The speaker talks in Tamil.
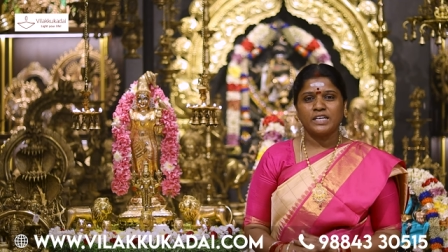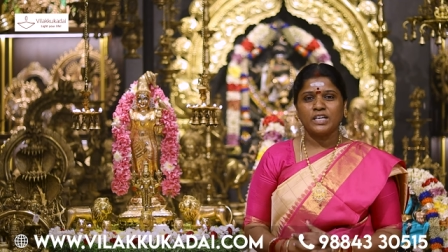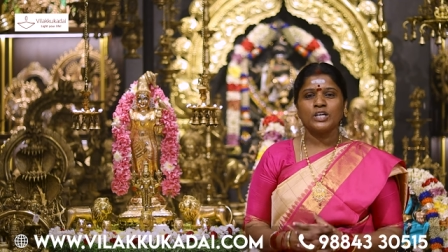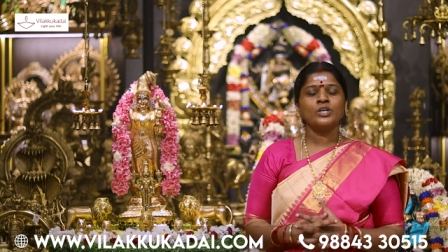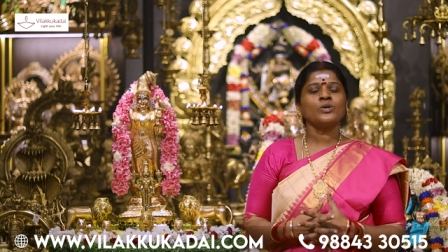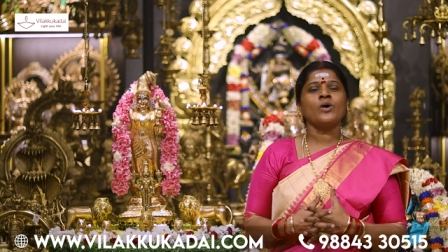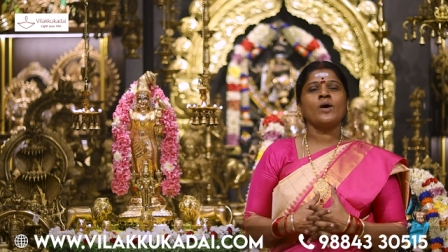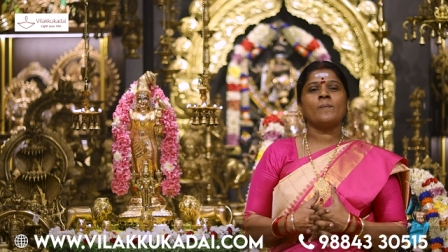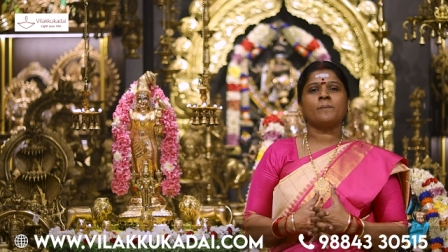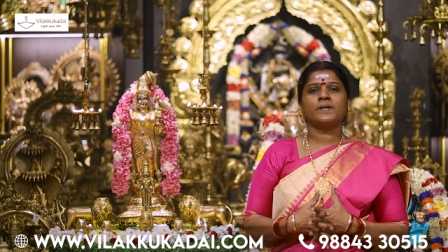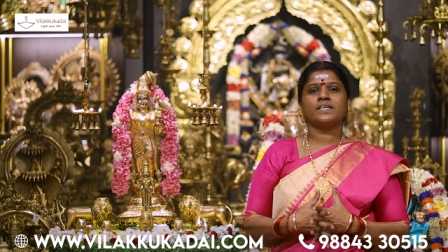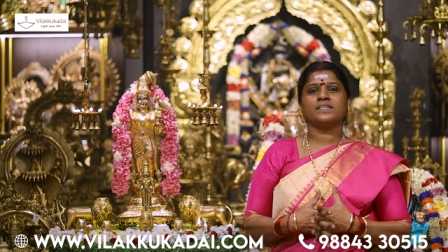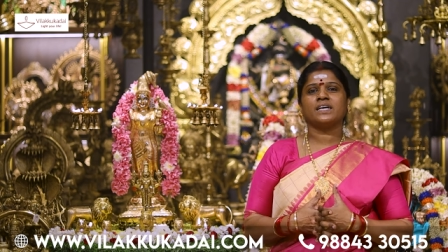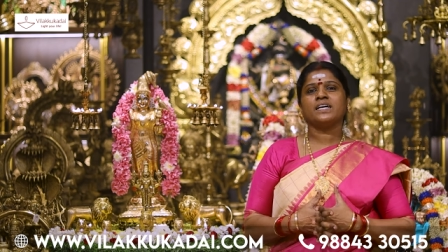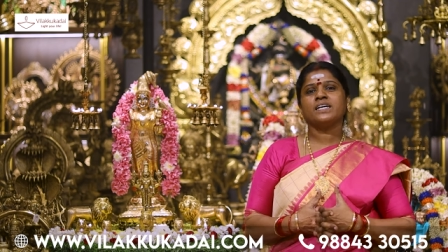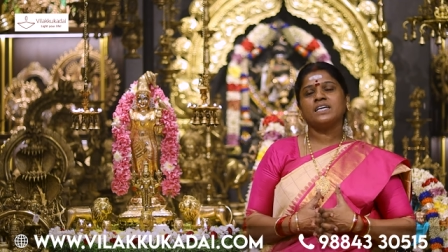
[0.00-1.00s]
நீயும்
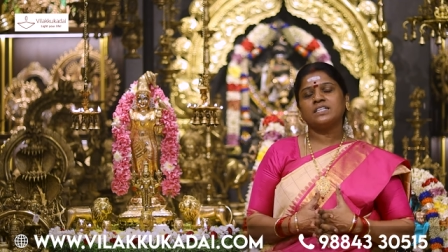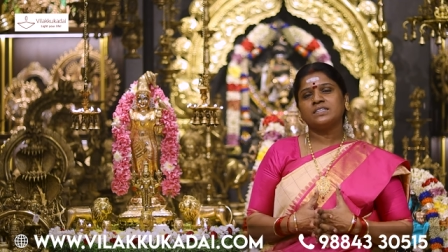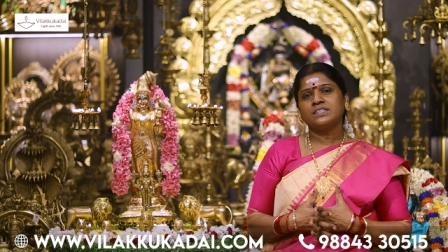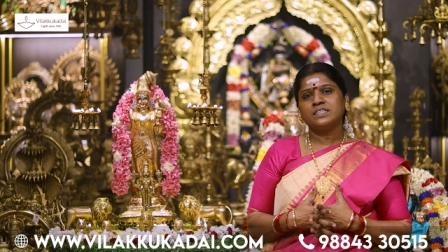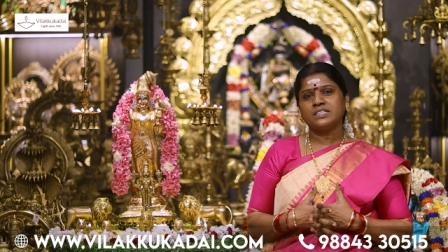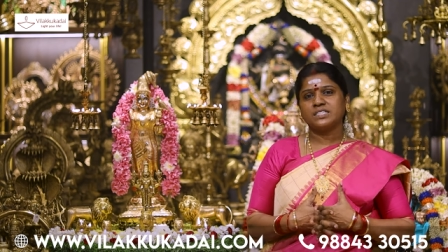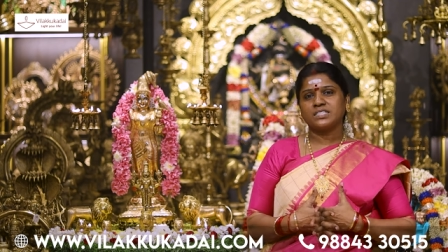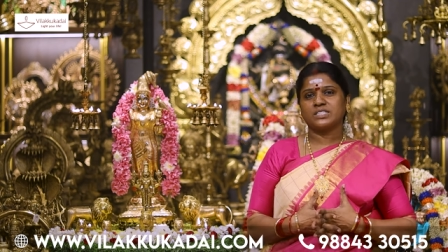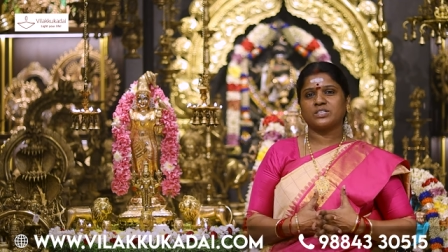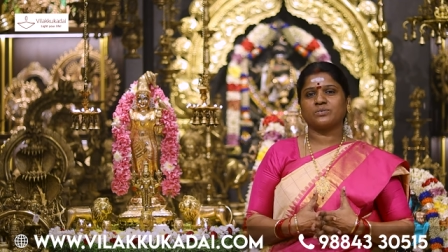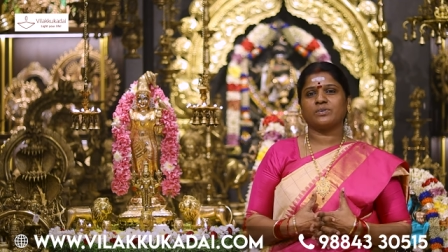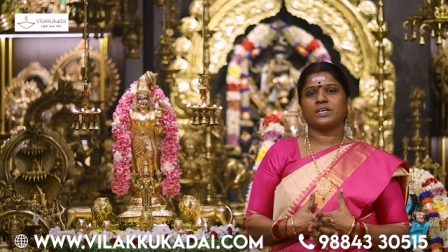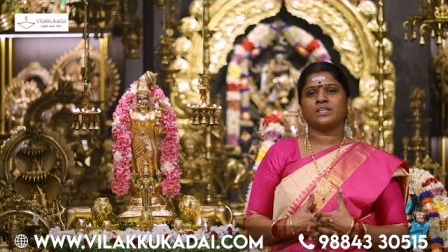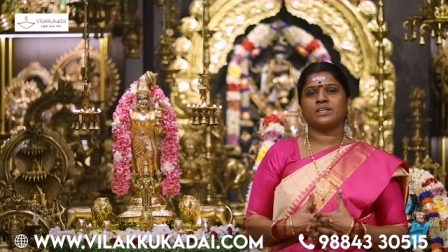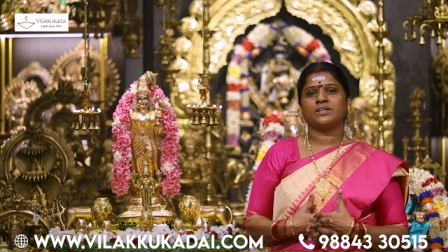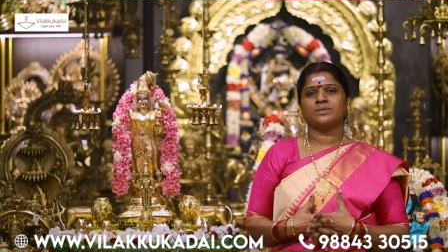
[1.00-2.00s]
அப்படிதான் எந்திரிச்சு
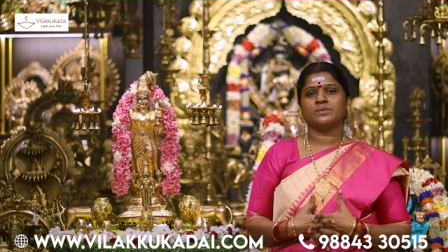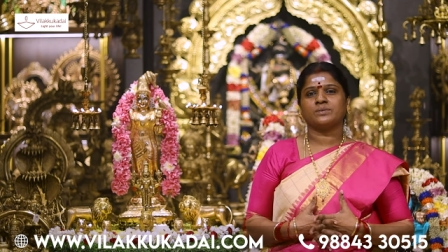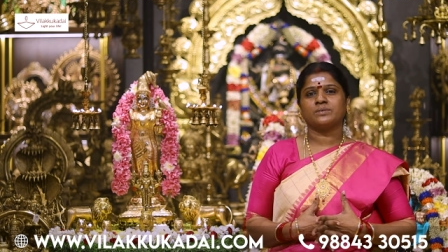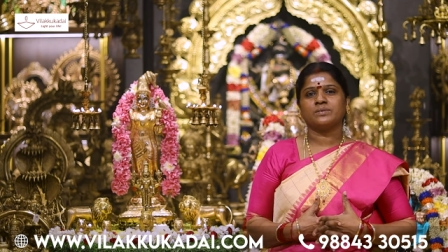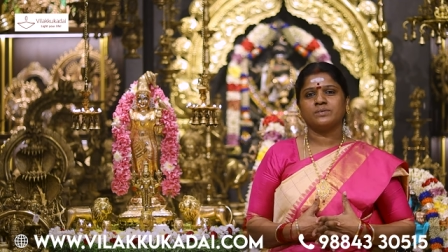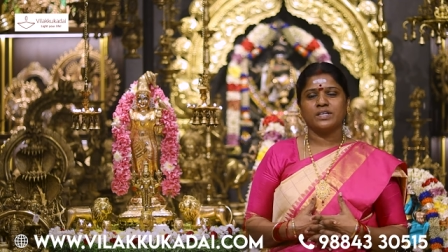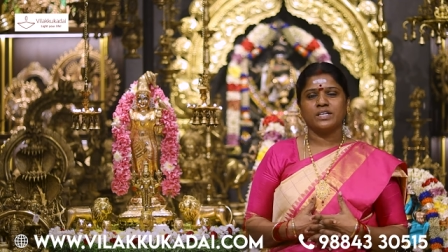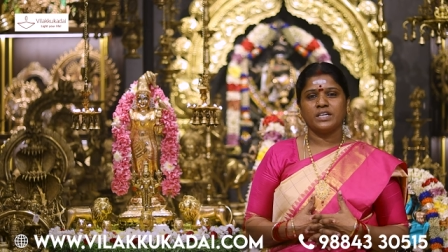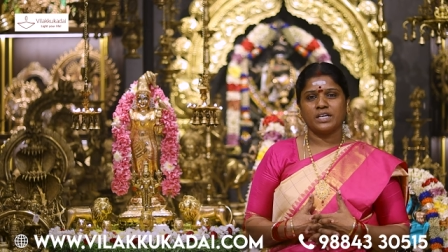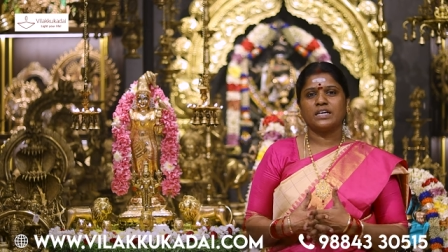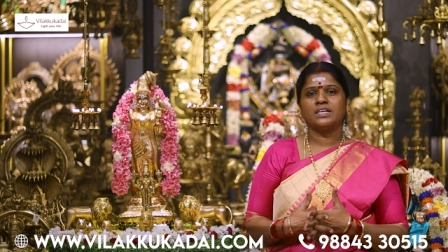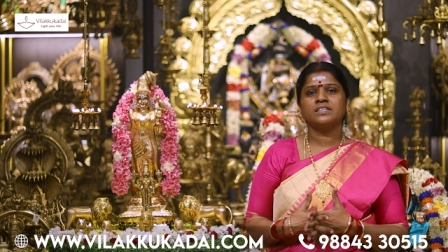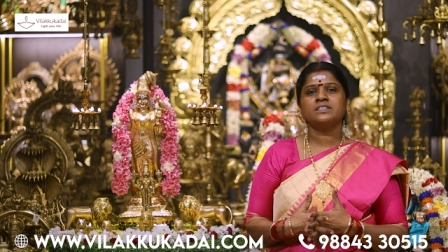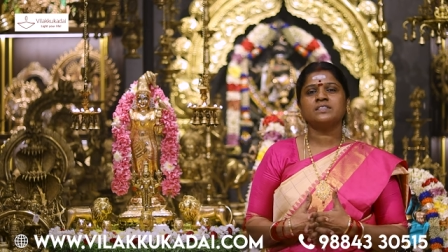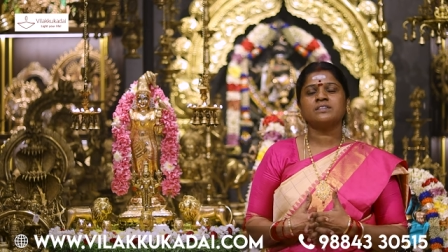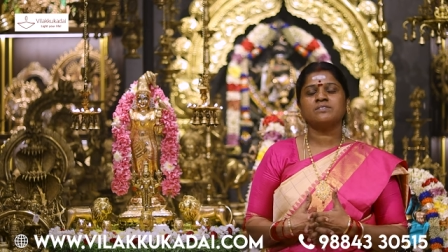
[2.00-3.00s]
வரணும் நீ
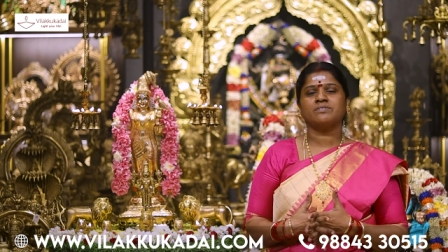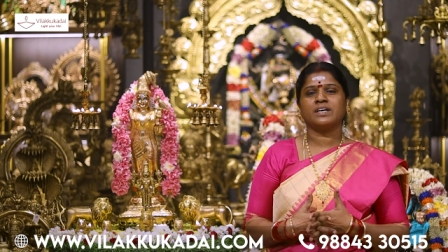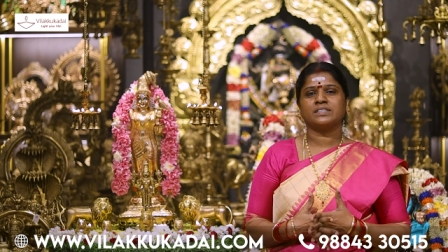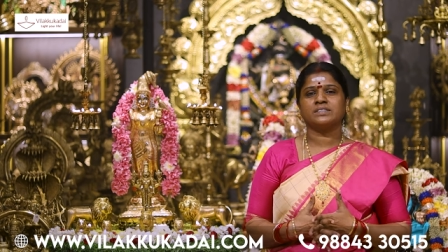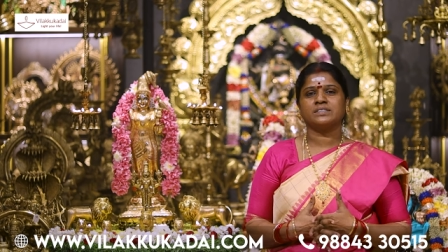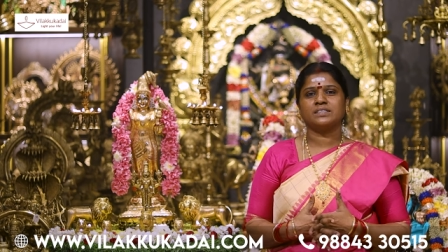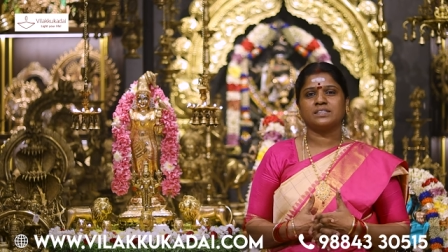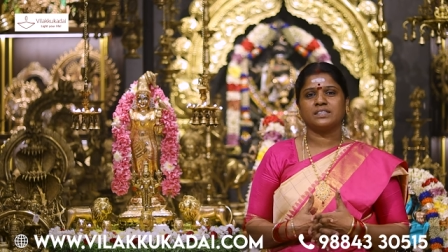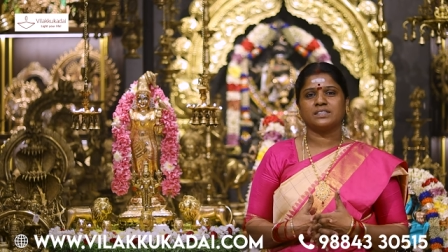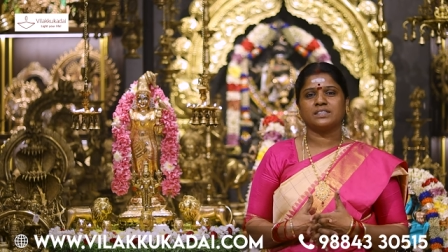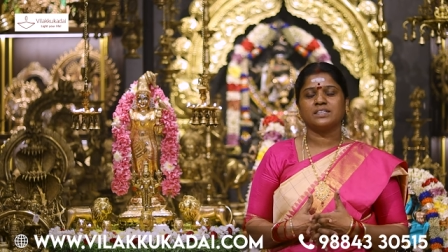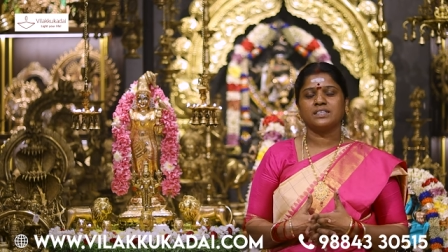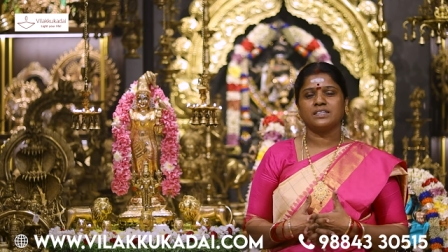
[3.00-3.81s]
எழுந்து வந்து